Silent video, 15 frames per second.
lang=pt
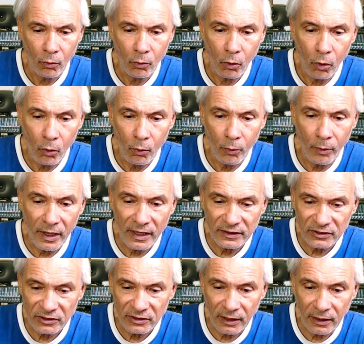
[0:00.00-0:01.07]
com
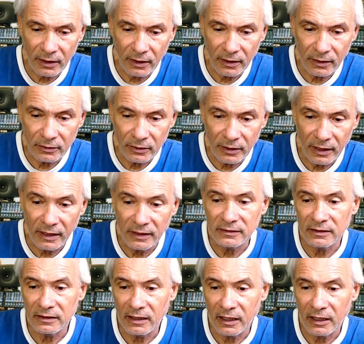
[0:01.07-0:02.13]
esta
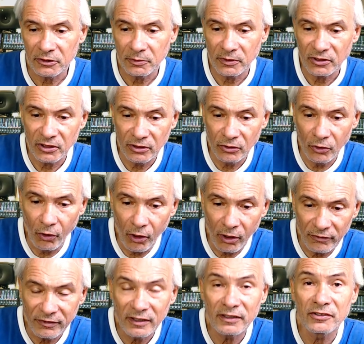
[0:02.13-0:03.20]
entre aspas, né,
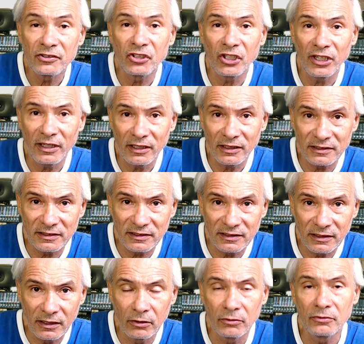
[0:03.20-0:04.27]
nova
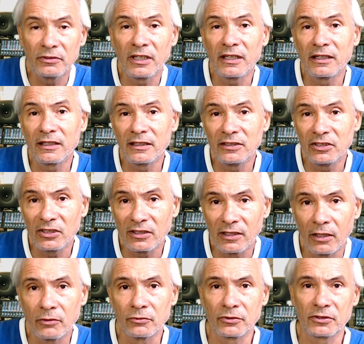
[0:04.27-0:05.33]
geração de
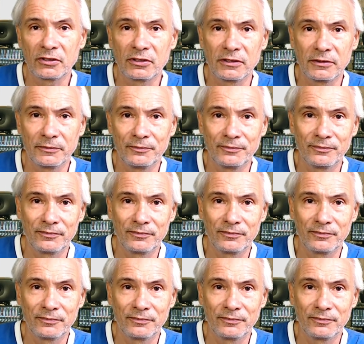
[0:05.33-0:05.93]
cristãos